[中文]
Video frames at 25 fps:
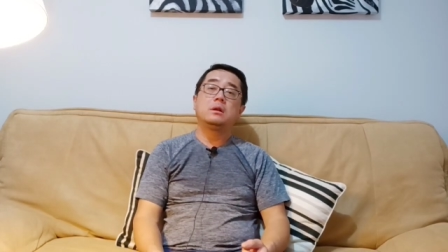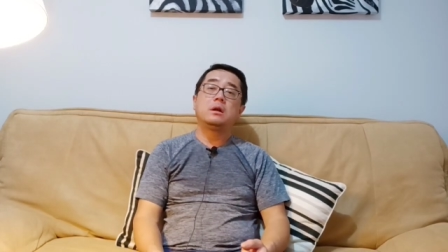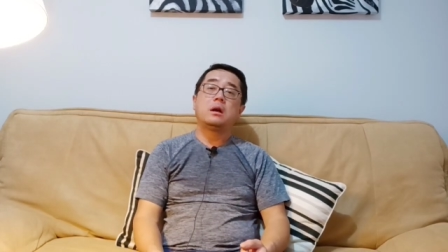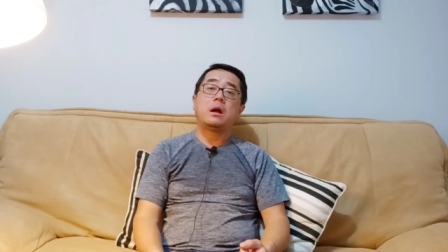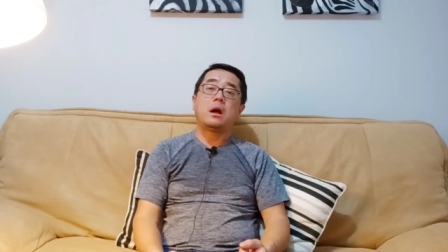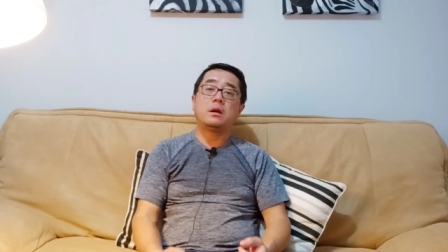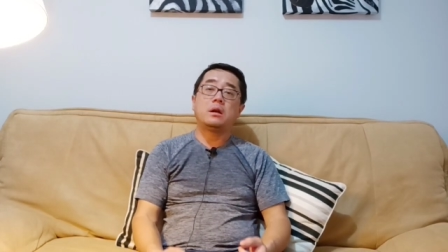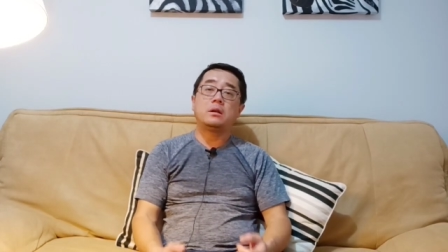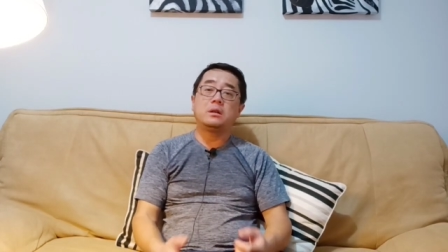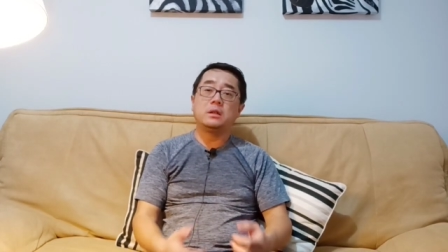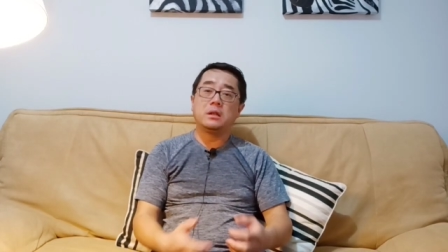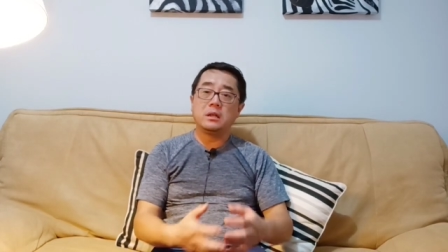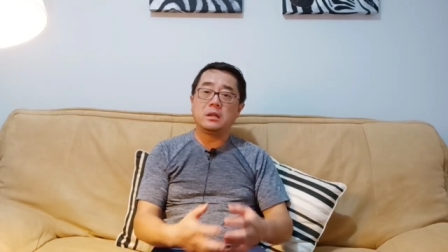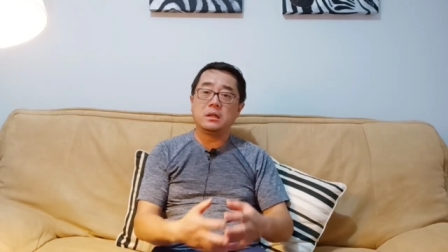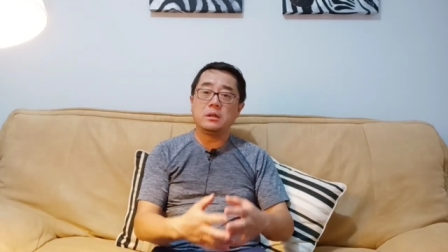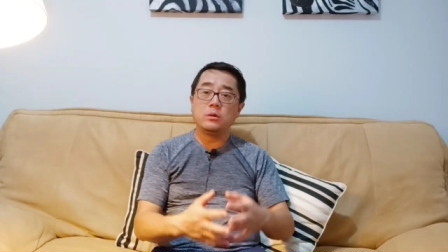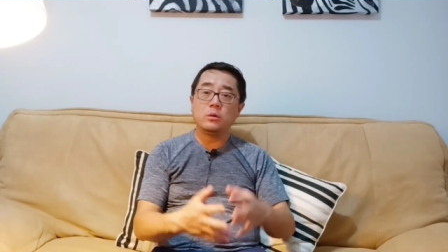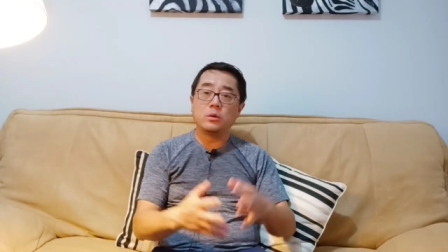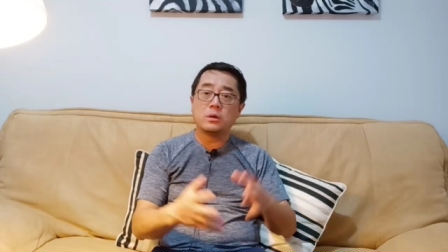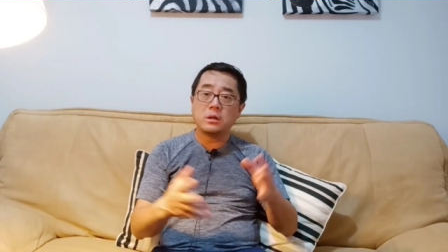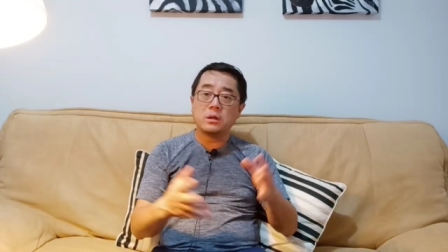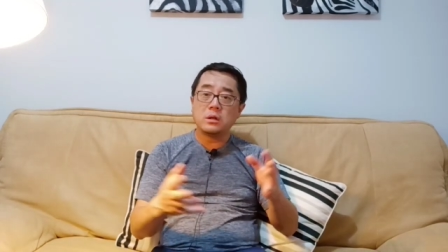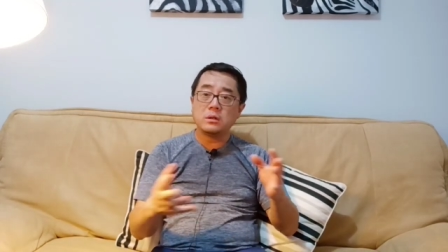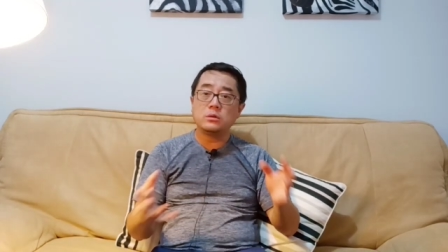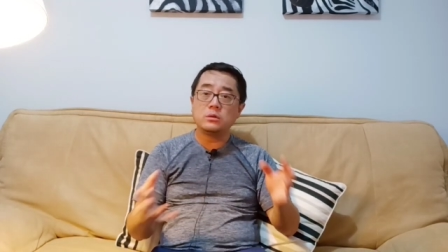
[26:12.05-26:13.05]
而你有
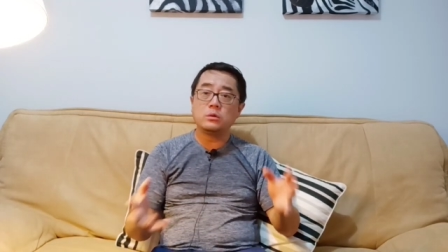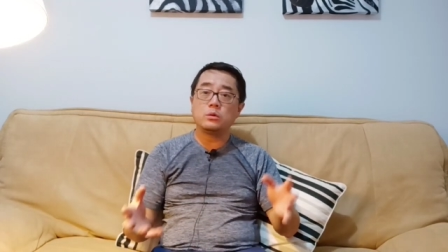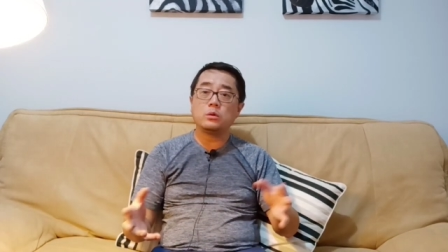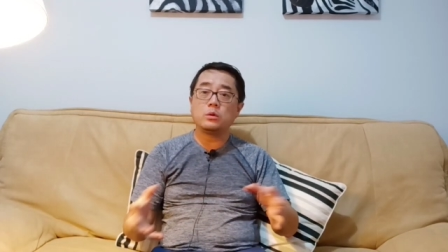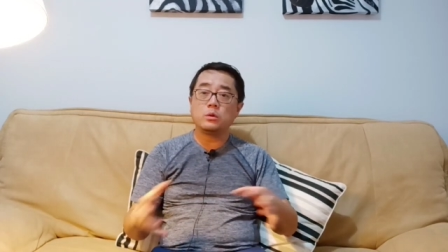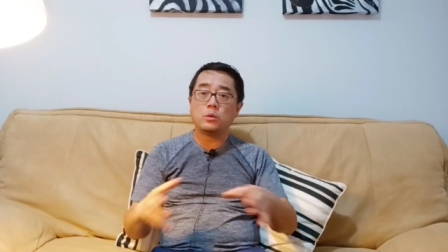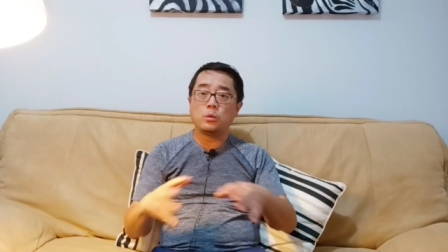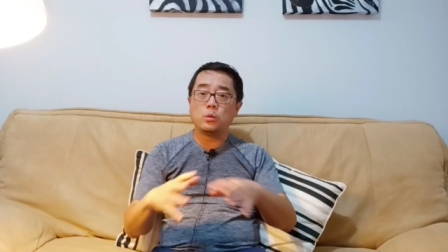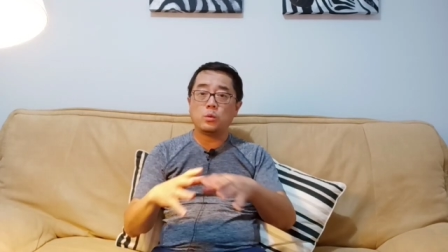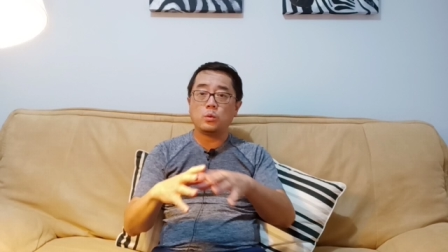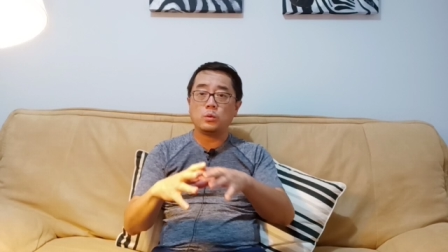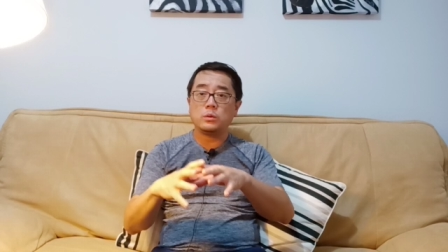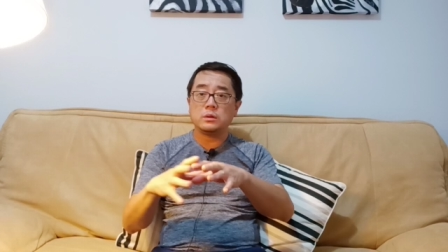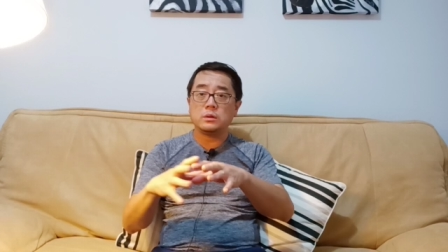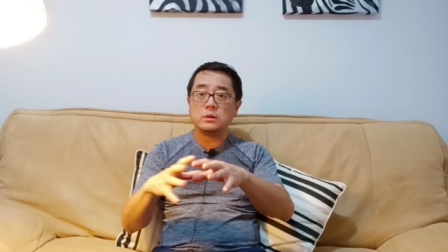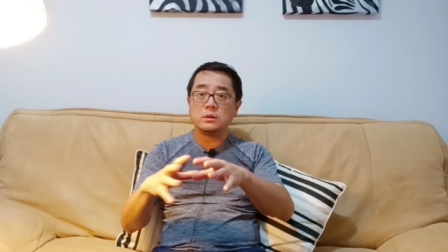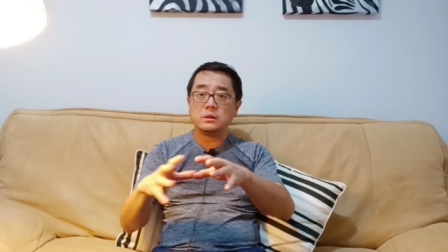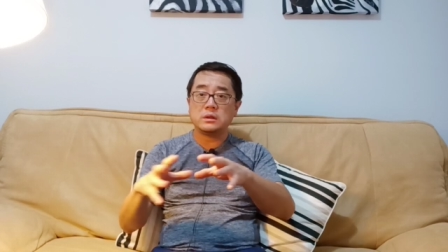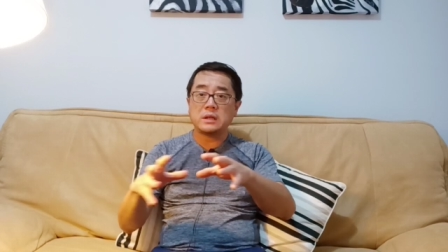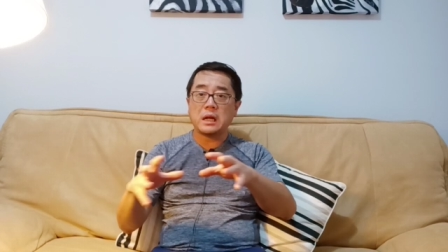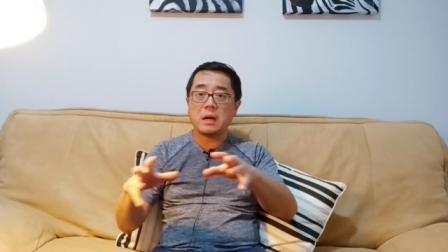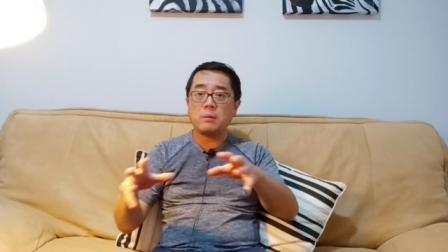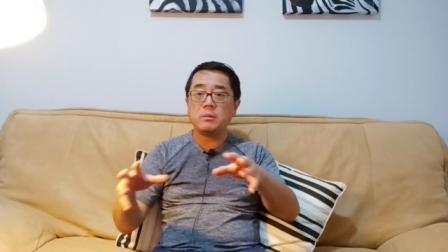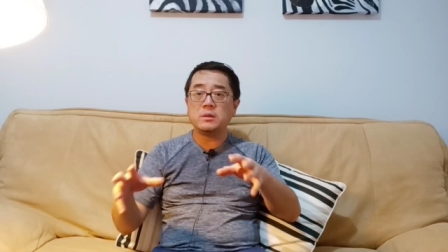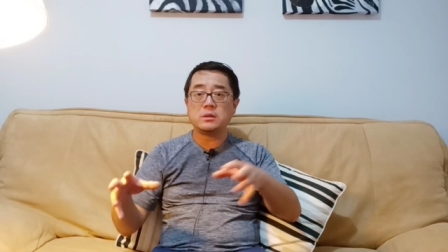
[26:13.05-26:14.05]
更多，
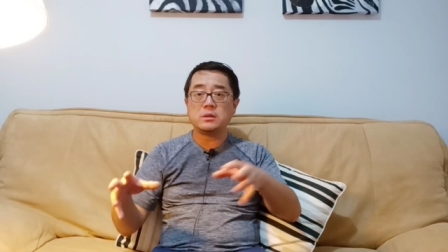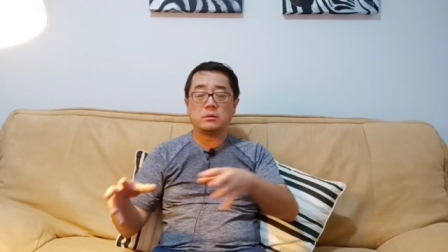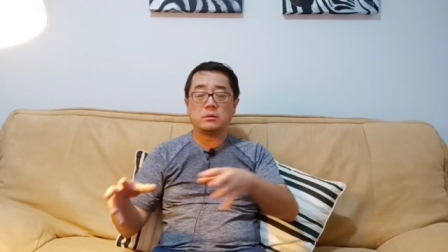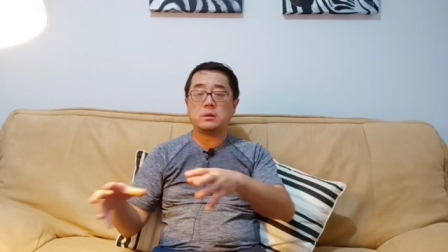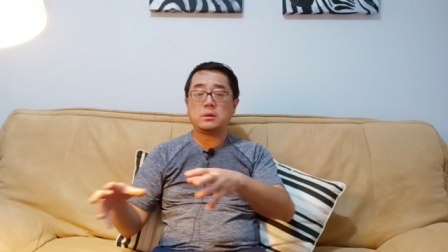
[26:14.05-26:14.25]
他们走